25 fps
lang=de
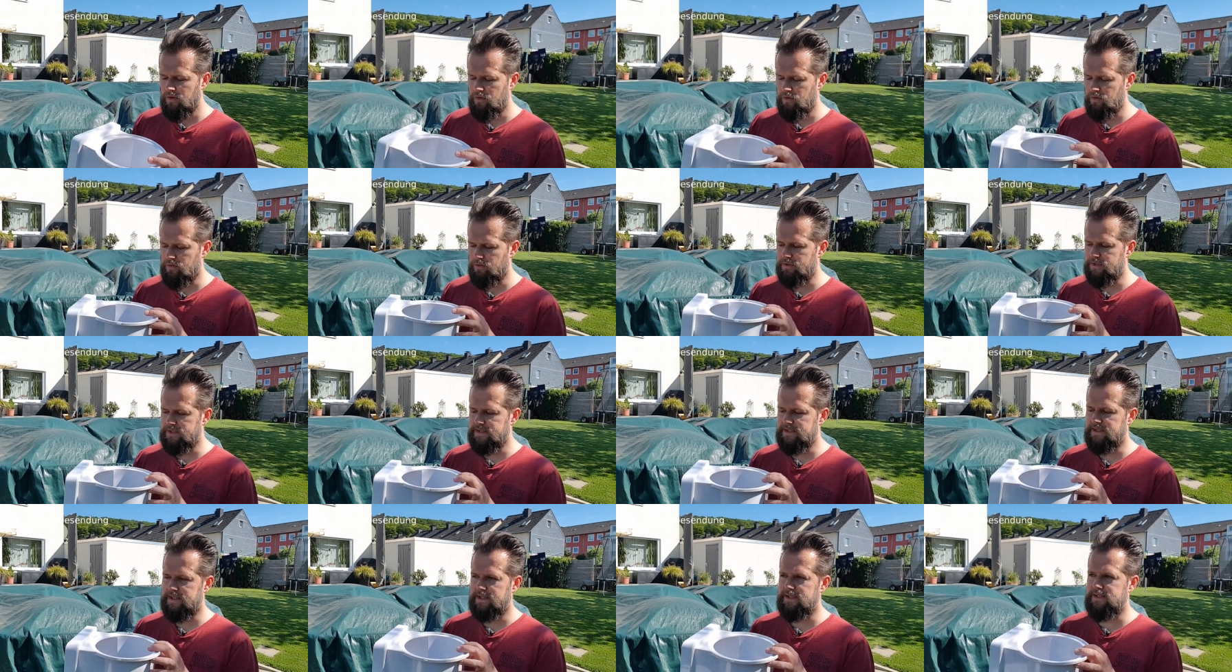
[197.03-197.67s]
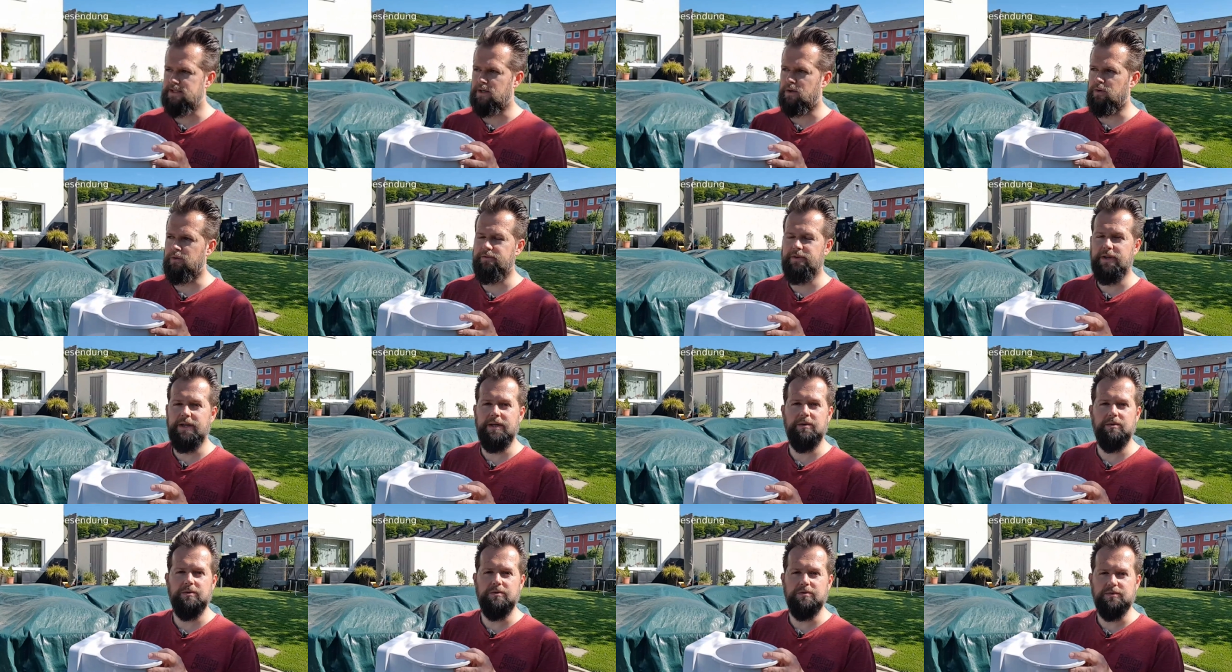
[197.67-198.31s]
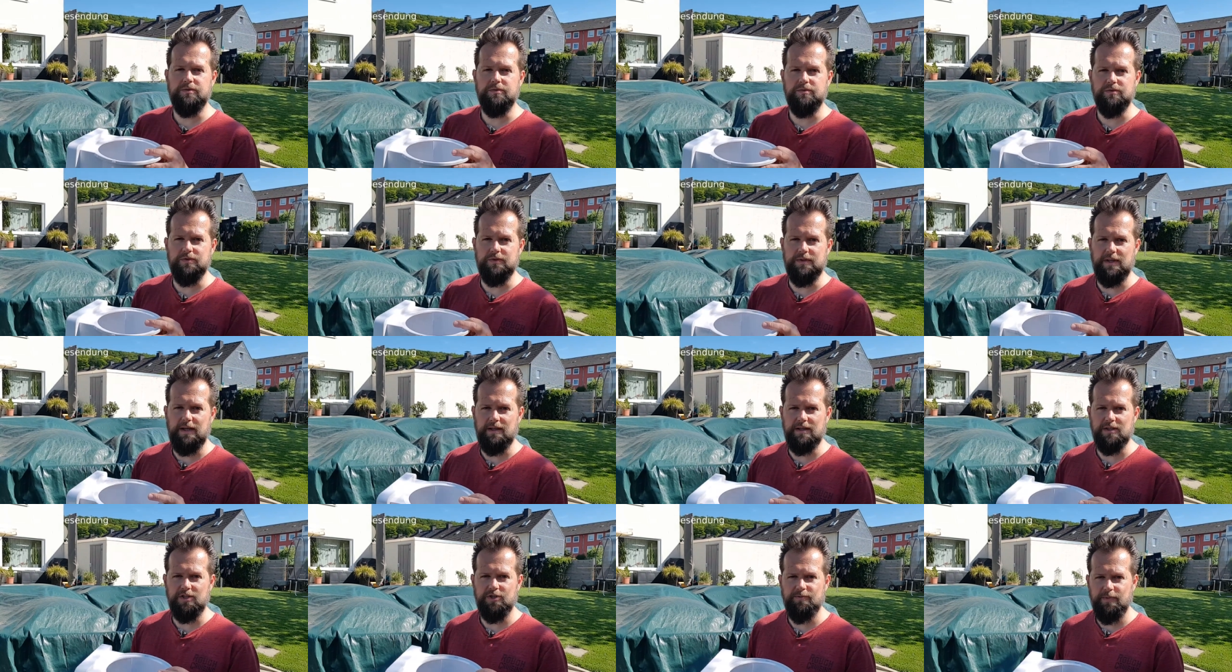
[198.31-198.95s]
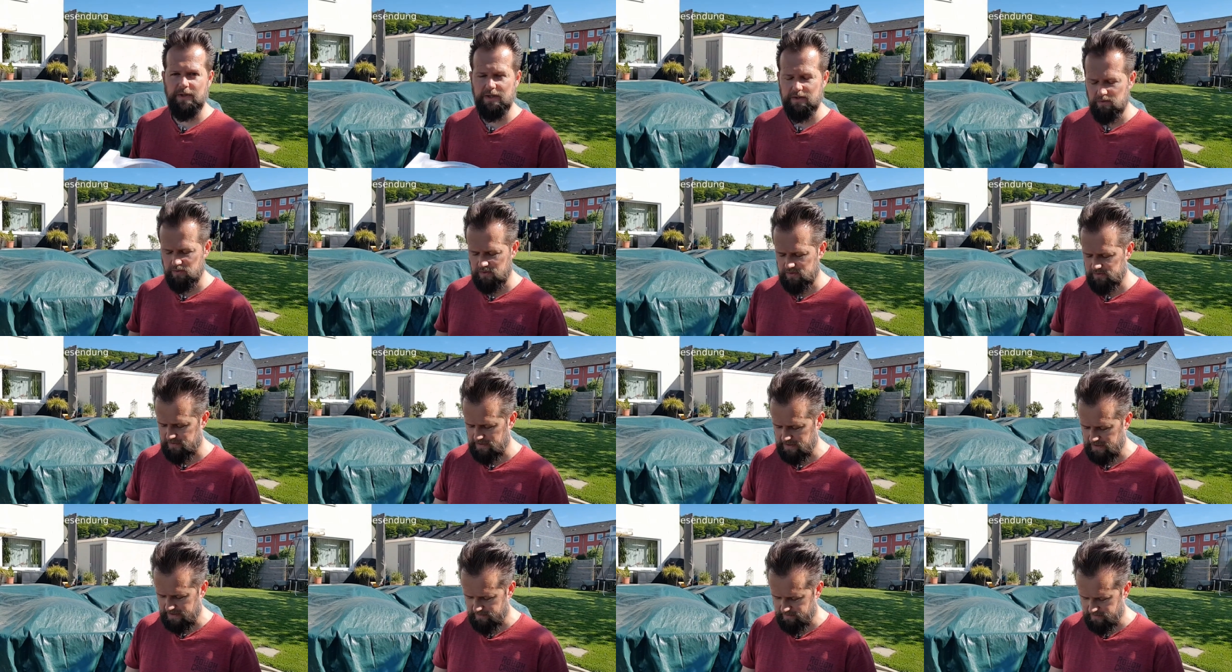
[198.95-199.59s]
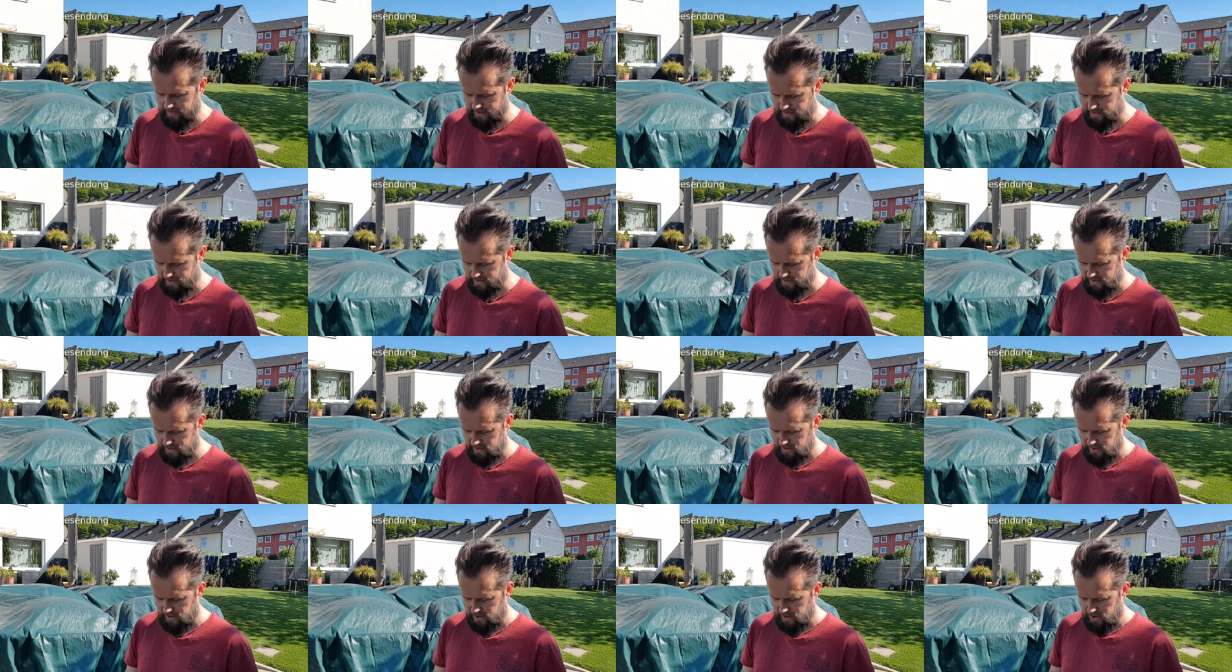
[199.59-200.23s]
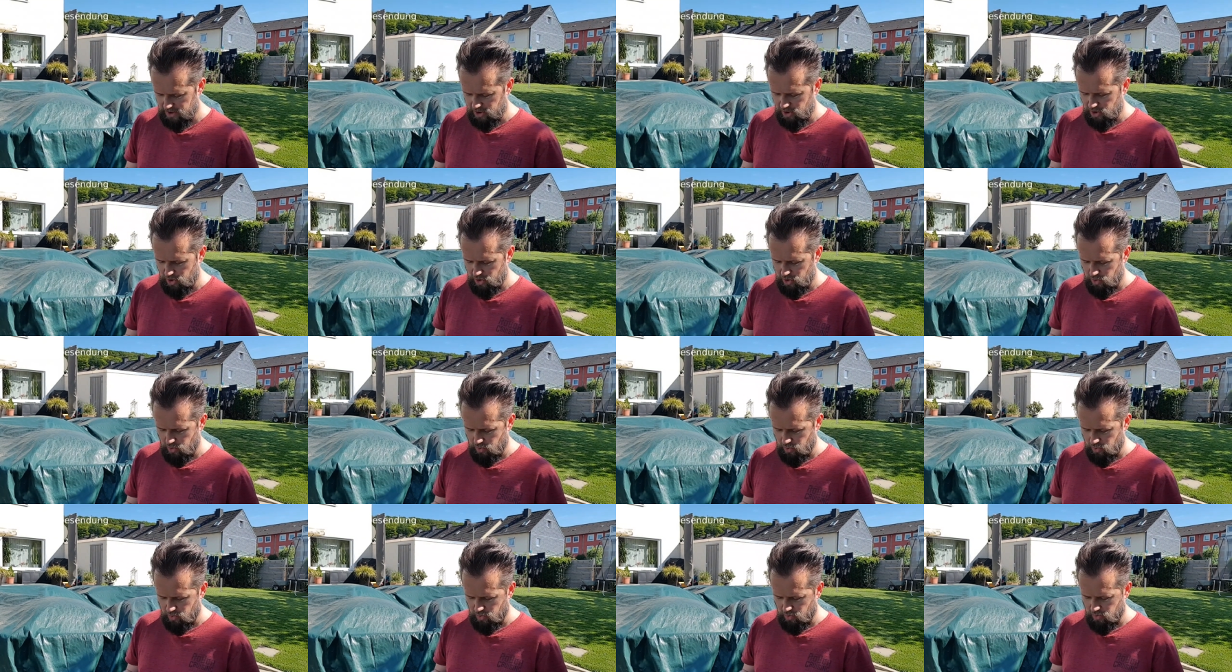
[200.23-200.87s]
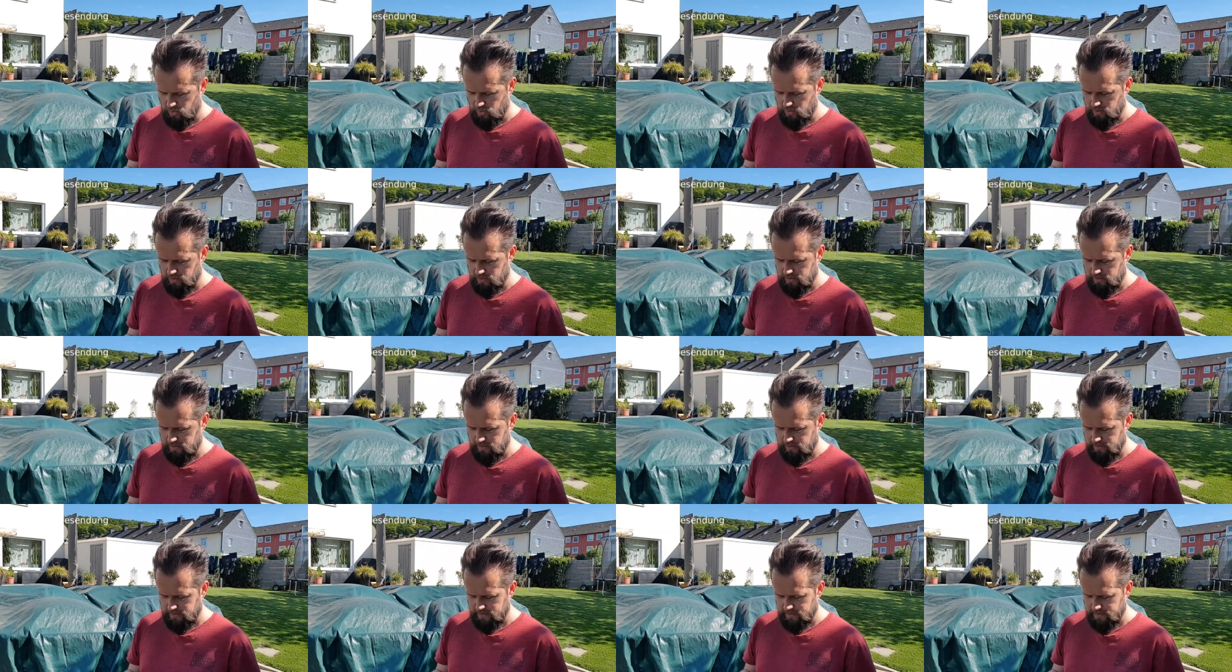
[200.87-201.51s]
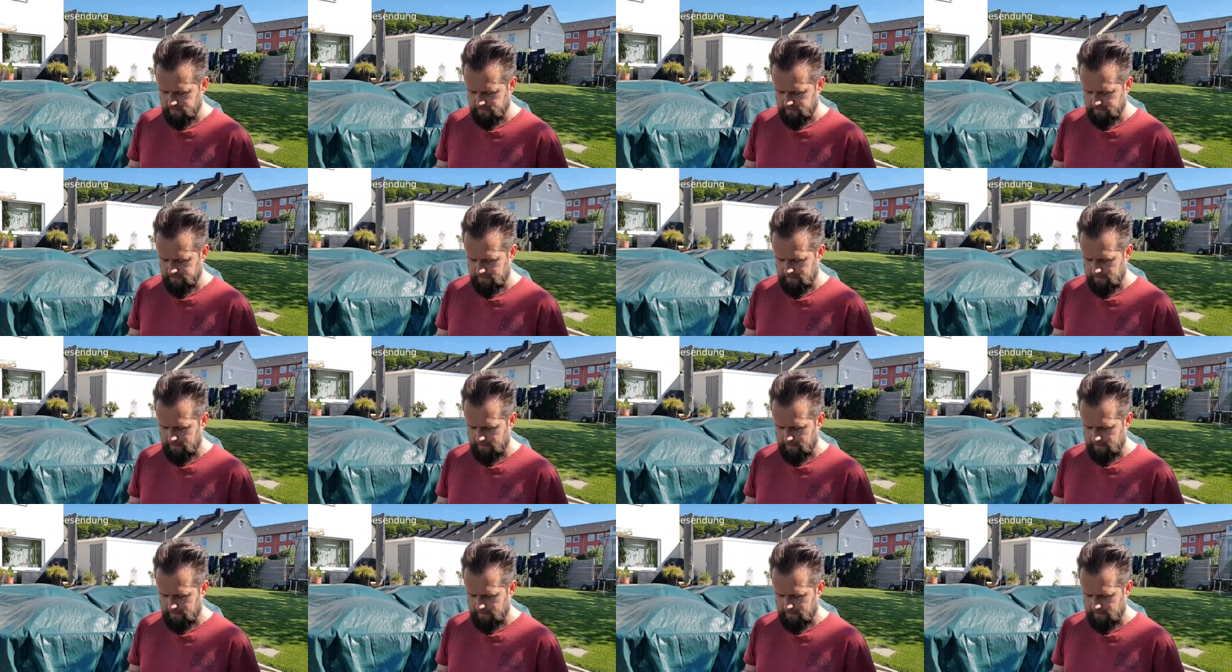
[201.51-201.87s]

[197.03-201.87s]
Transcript: und diese ganze Aufhängung sozusagen spannungsfrei macht. Und